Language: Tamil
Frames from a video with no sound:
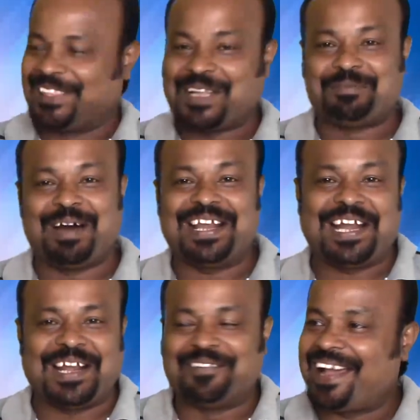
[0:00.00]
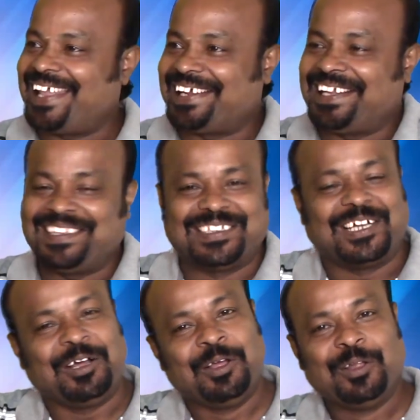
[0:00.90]
அந்த மாதிரியான வேலைகளை இதுக்கு
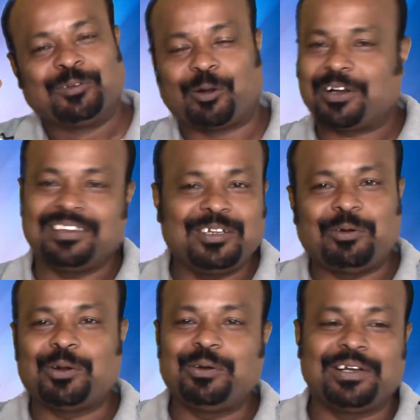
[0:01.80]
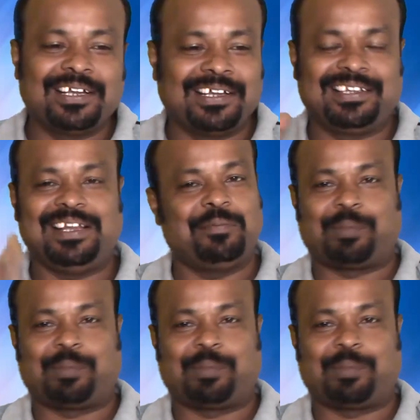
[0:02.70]
தொடர்ந்து ஒரு ஒரு இதுலேயும்